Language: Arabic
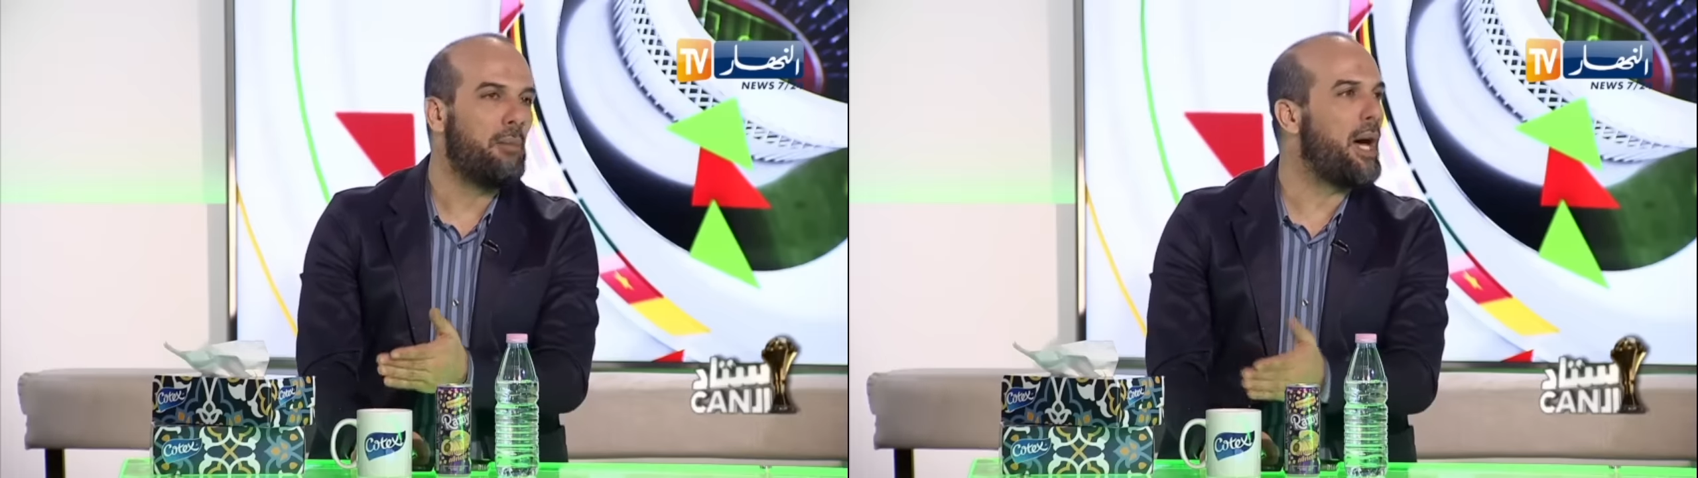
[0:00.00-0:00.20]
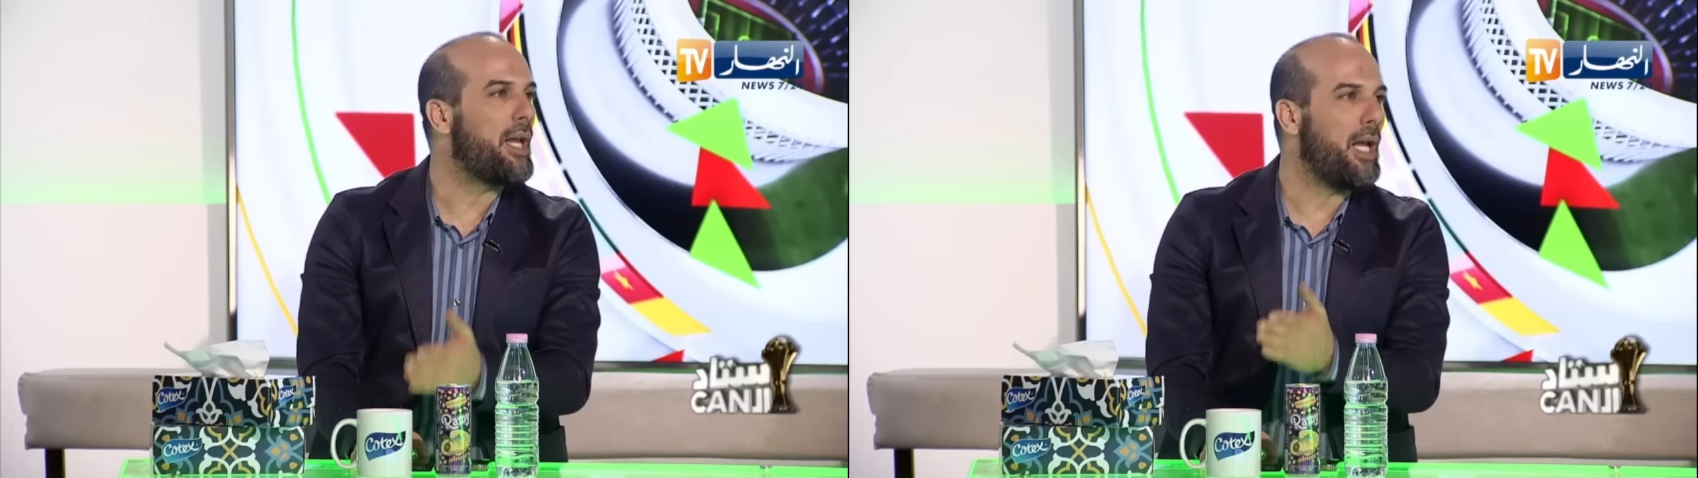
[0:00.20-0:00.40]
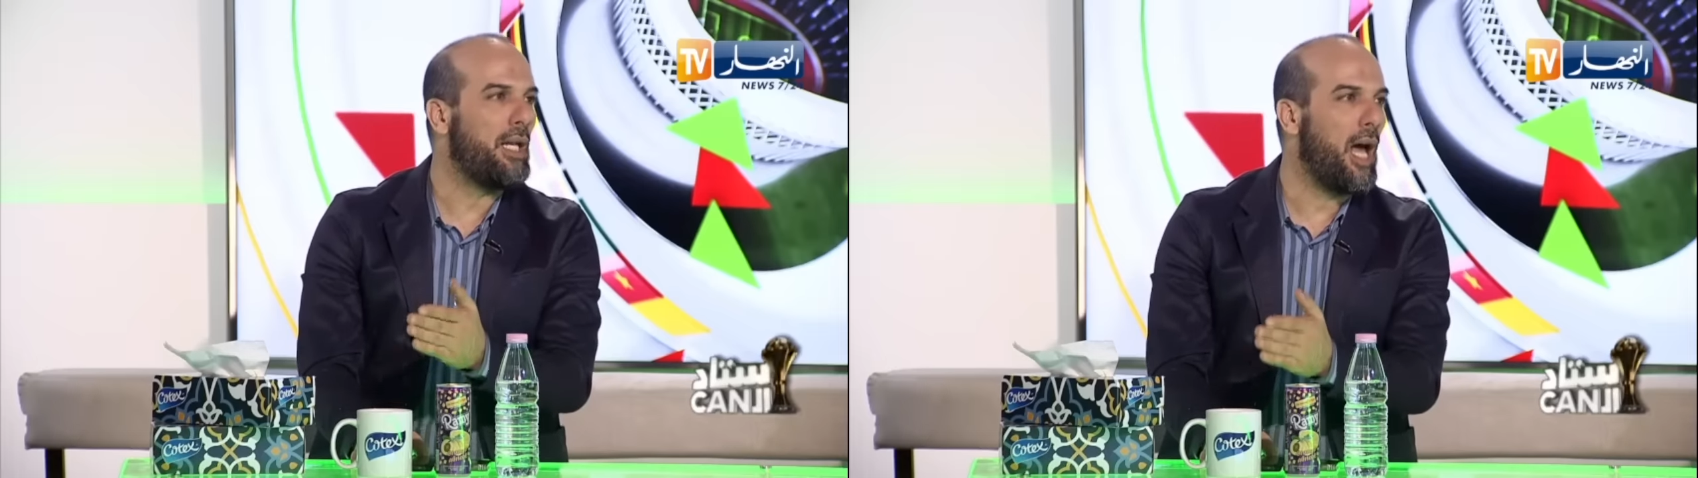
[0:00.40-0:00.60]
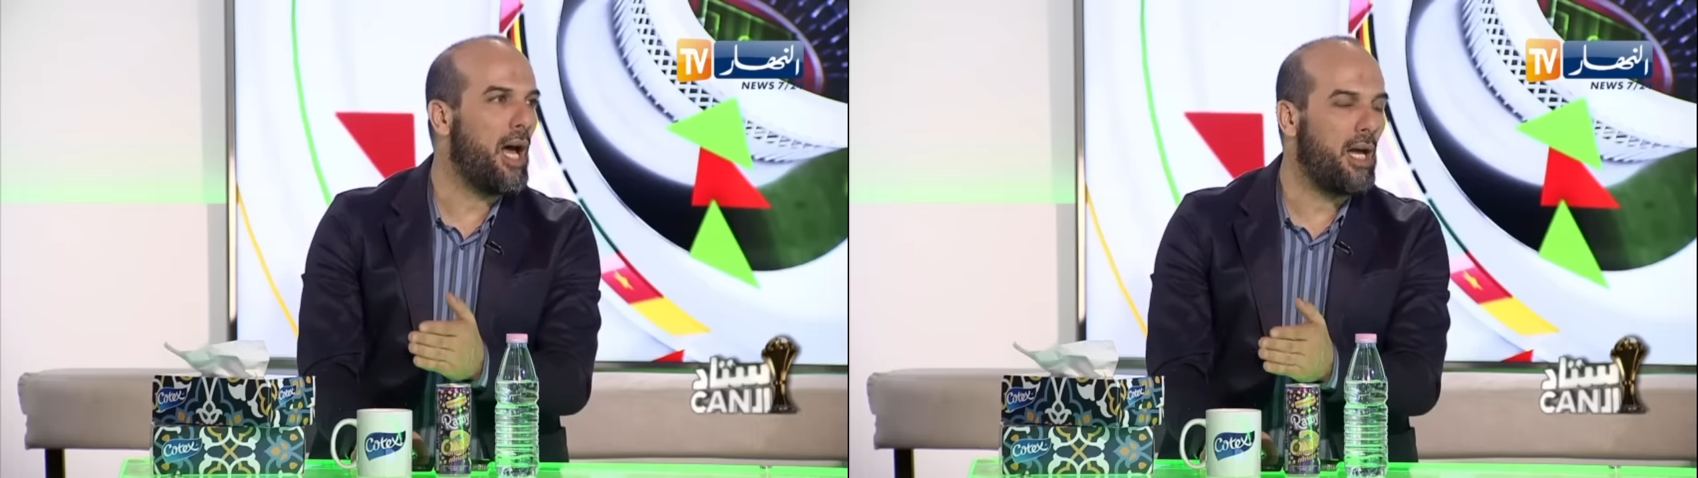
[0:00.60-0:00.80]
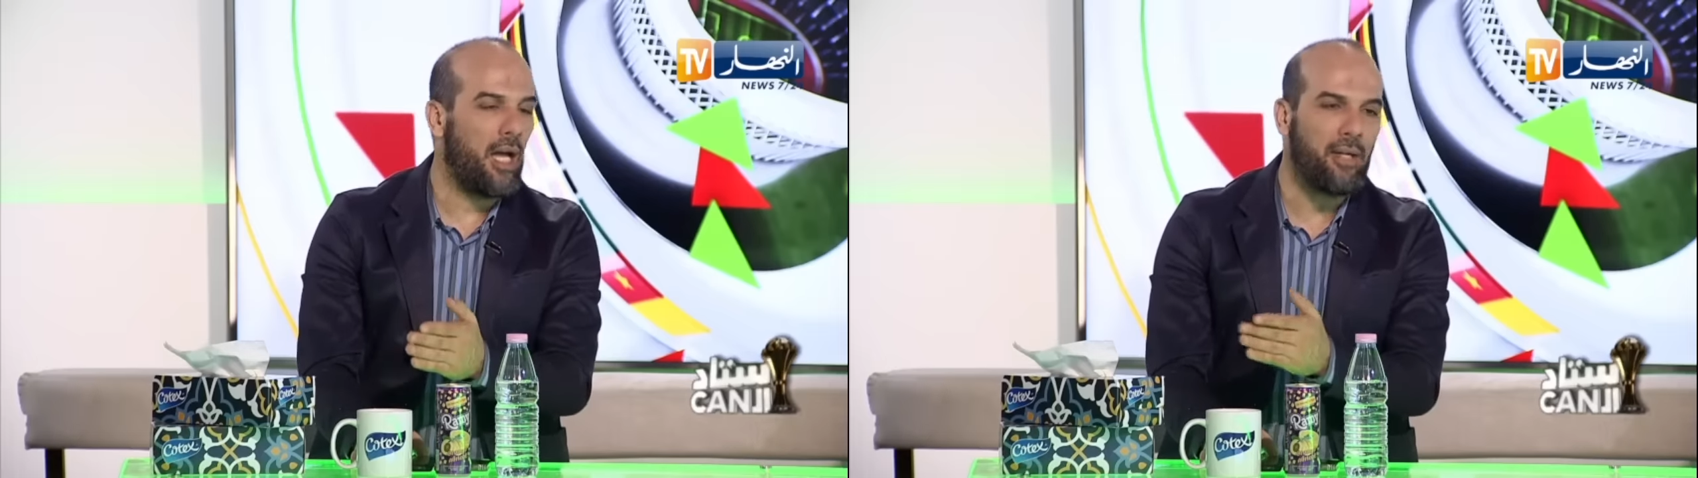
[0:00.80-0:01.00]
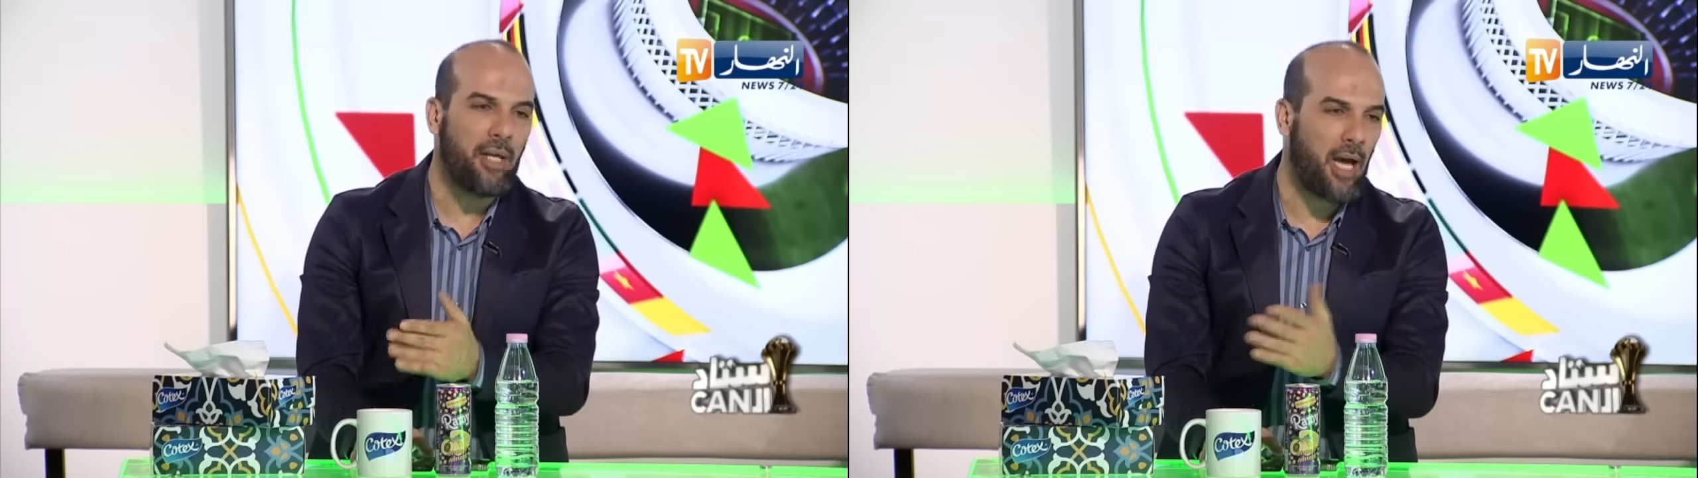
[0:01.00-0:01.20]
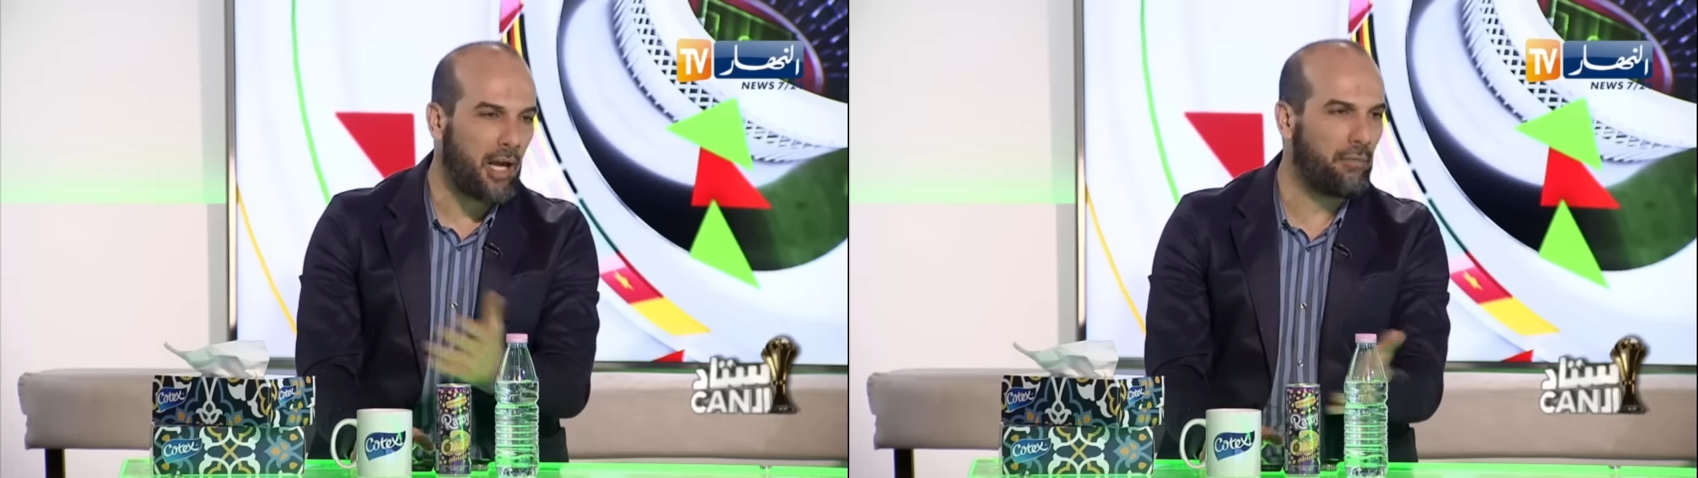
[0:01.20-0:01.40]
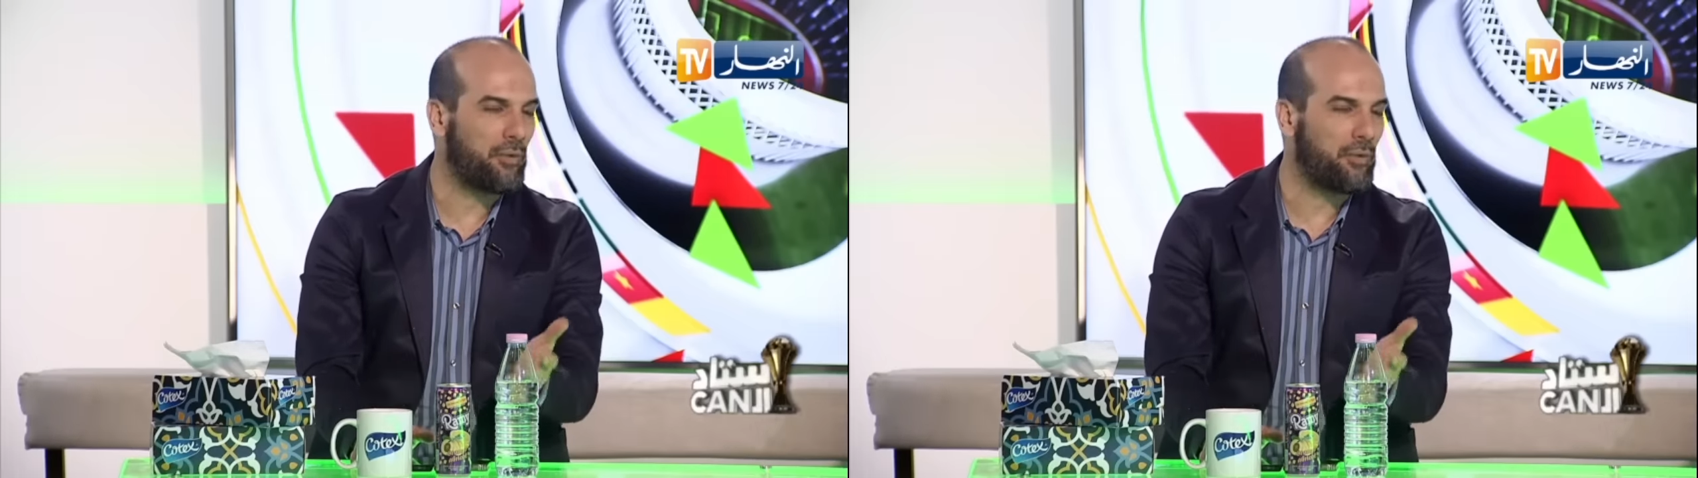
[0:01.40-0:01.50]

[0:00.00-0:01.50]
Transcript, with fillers: البارح احنا نعرفوا